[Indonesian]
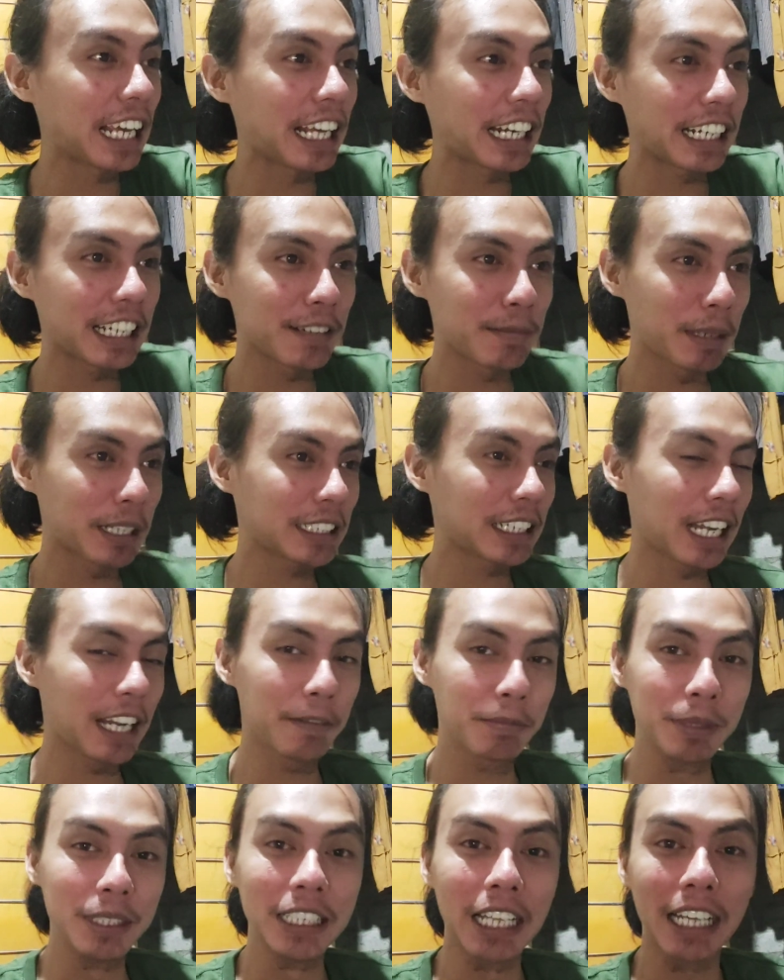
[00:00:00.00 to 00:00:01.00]
sharing
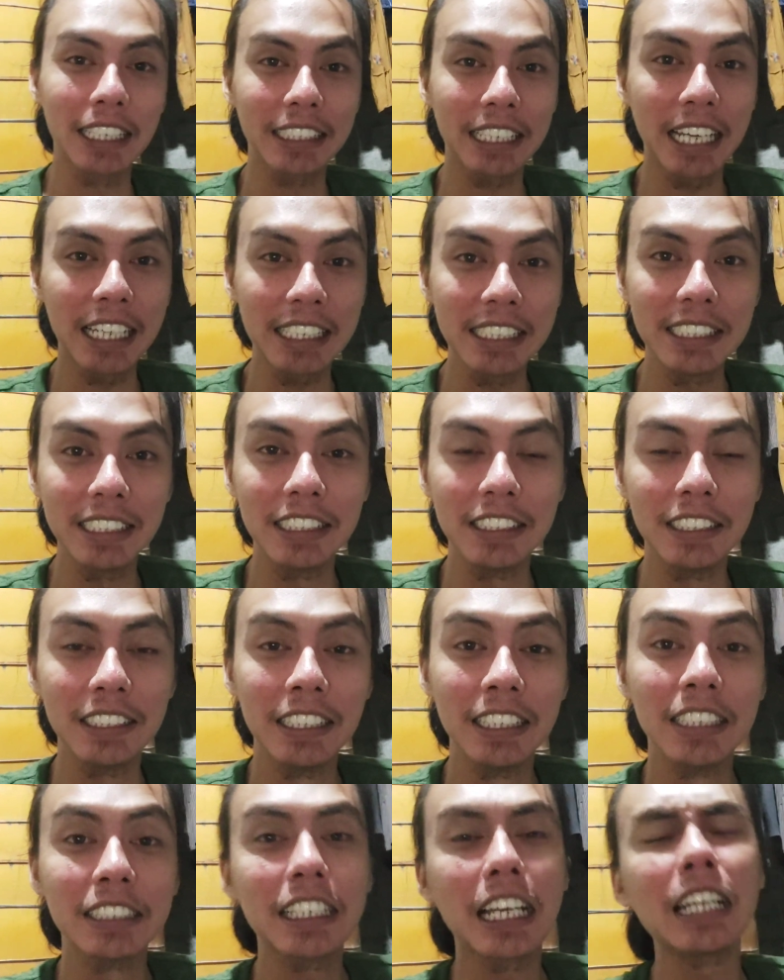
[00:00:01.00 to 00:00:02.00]
masalah binatang ini,
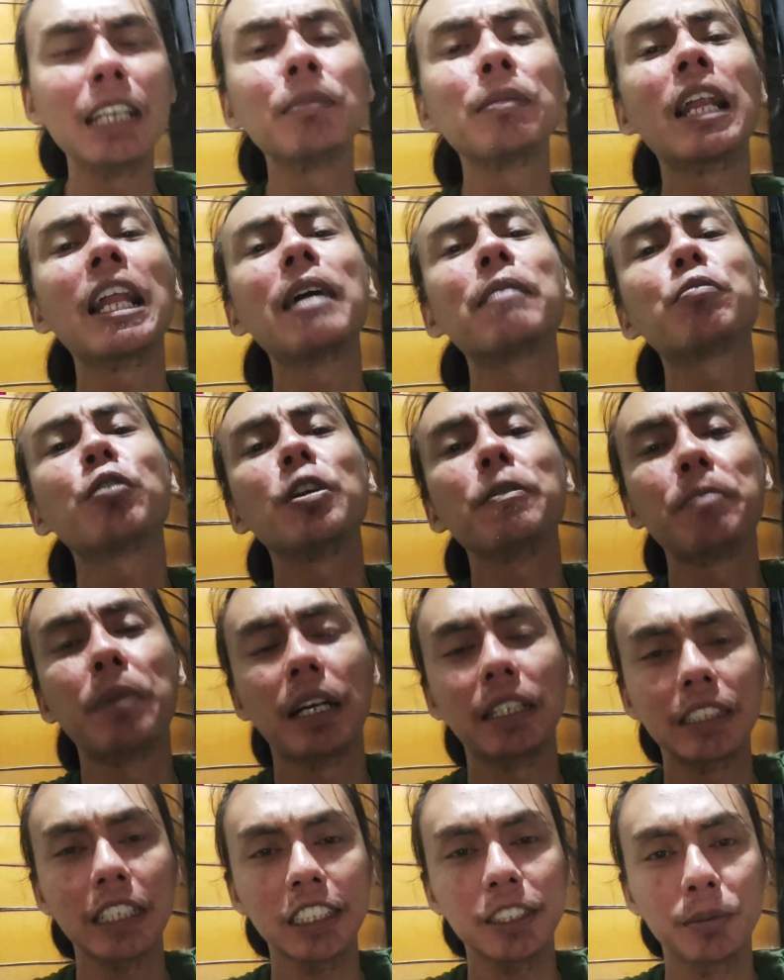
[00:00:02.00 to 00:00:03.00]
saya melampaui
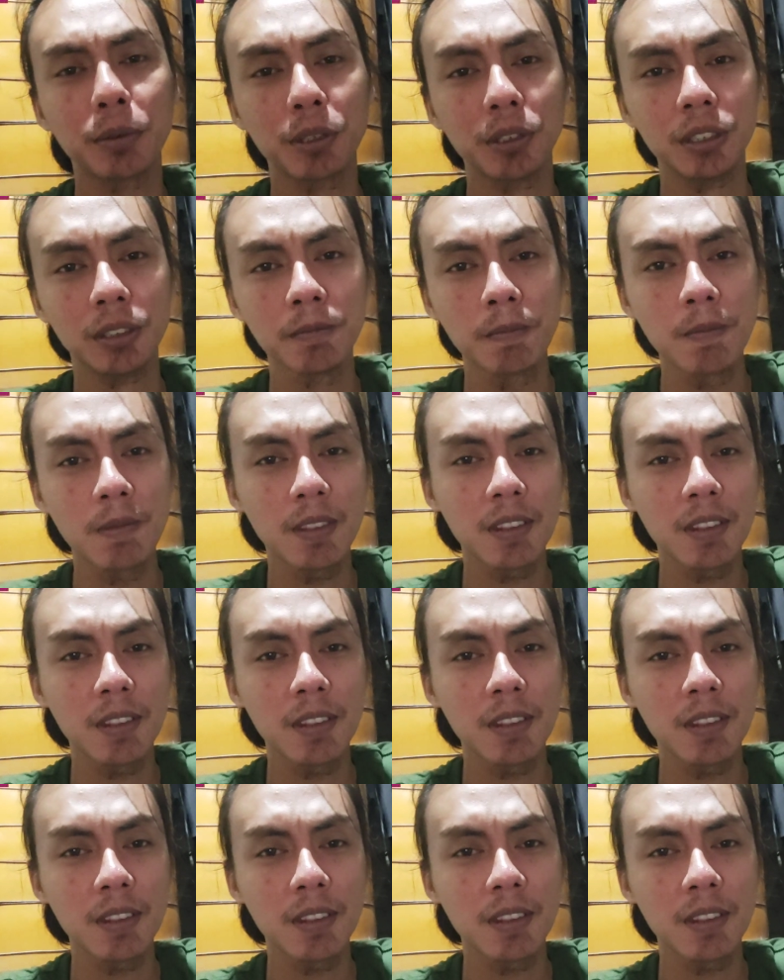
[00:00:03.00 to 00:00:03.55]
batas, Bro.